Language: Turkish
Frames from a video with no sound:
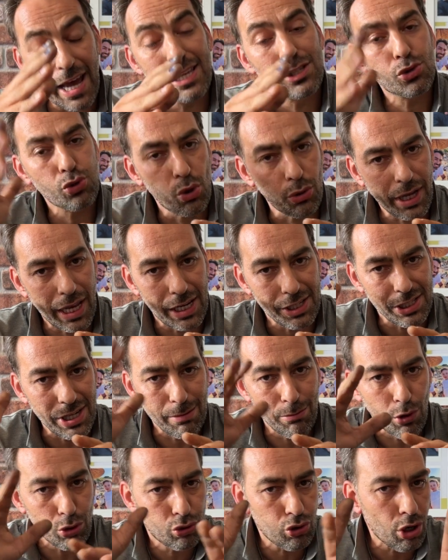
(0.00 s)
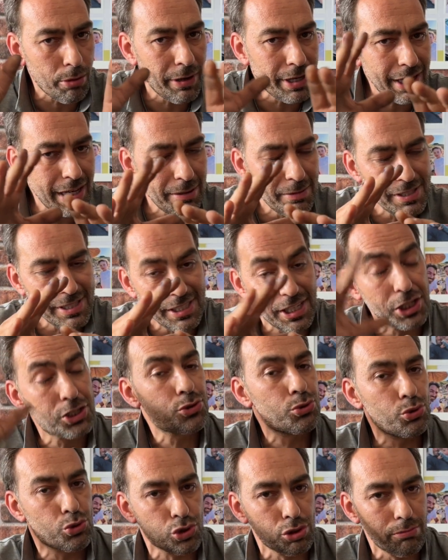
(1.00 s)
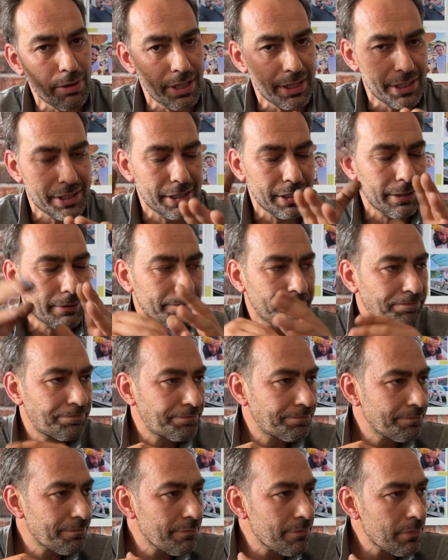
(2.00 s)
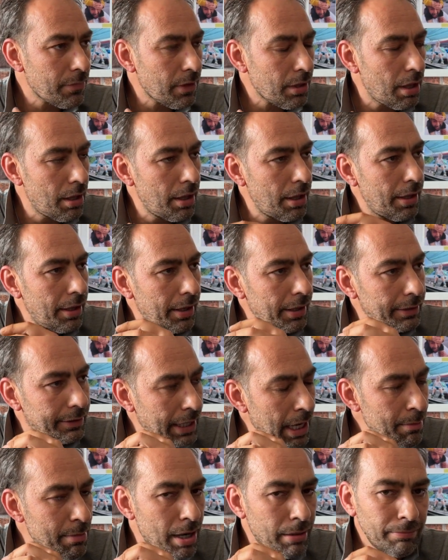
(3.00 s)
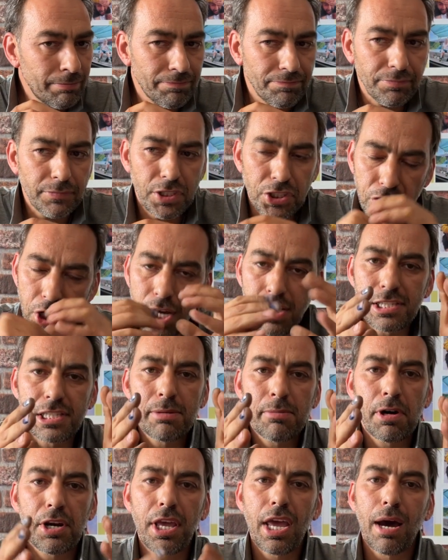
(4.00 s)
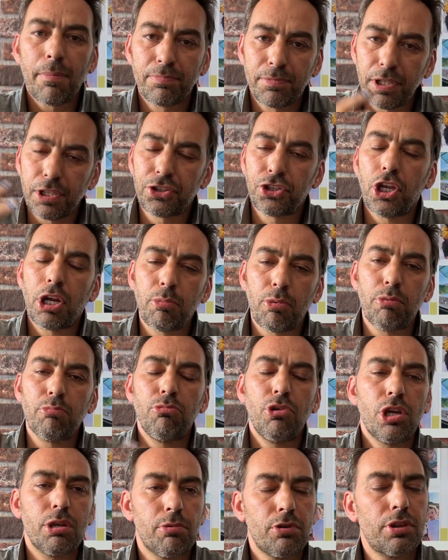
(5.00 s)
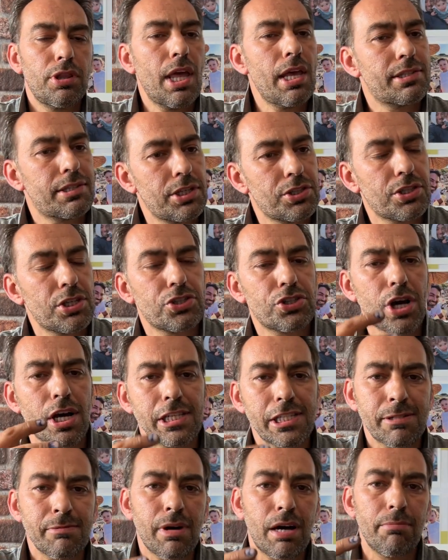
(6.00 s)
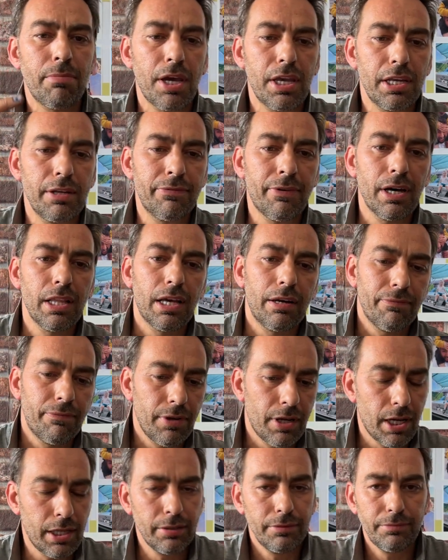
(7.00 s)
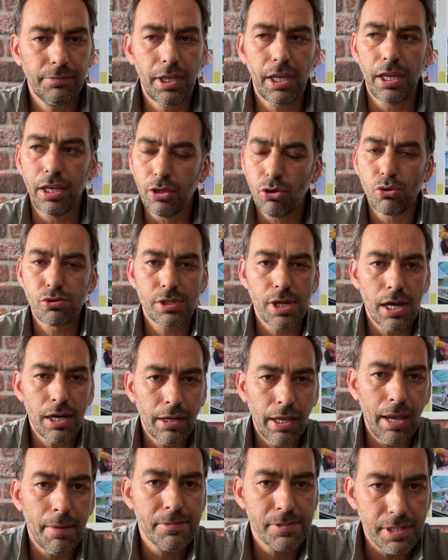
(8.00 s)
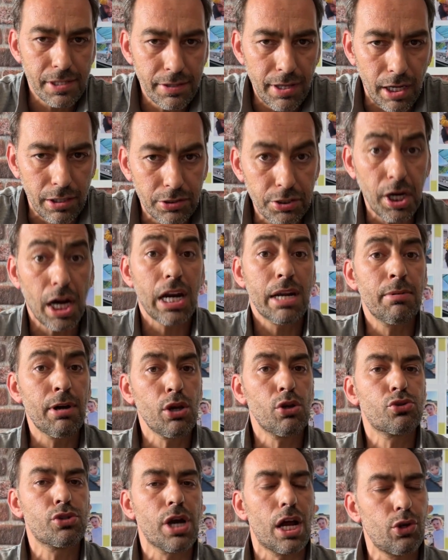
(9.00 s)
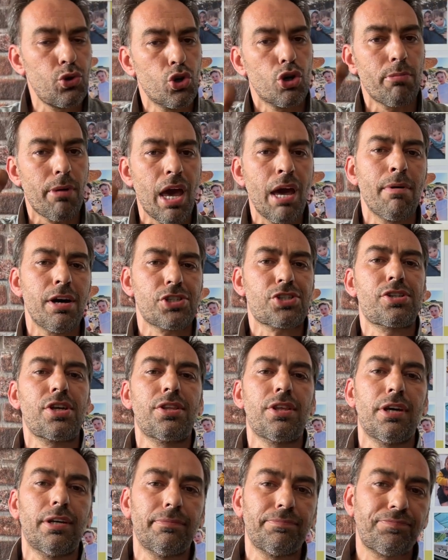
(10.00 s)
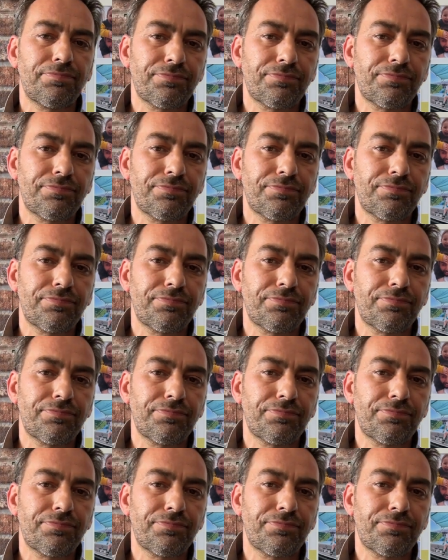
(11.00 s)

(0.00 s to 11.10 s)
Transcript: En son geleceğim. Motor beynini biz hiç düşünmedik. Tamam. Şanzımanı yaptık. Tribün, miribün neyse işte şanzıman beyni falan filan. E, güzel. Hepsini taktık. Araba güzel. Yürümeye başladı.